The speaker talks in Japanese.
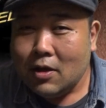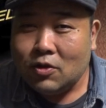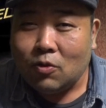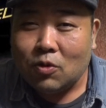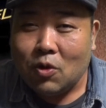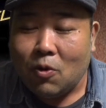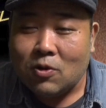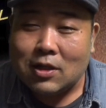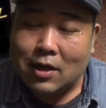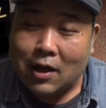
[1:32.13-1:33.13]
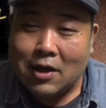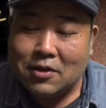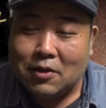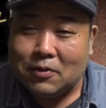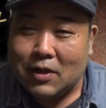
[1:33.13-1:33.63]
ちょっと今日お酒が入っ
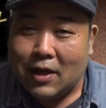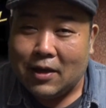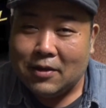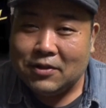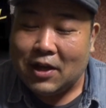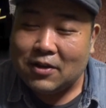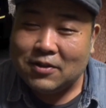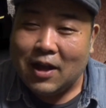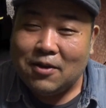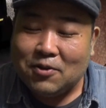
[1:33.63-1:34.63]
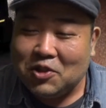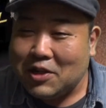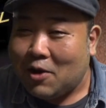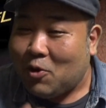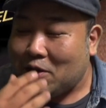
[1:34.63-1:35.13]
てるんで若干口
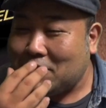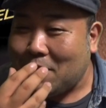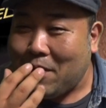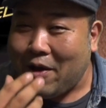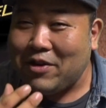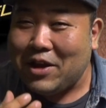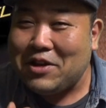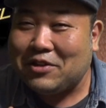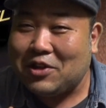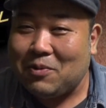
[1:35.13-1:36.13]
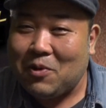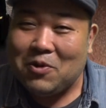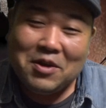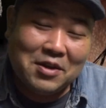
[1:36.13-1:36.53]
がろれつが回らないんですけども、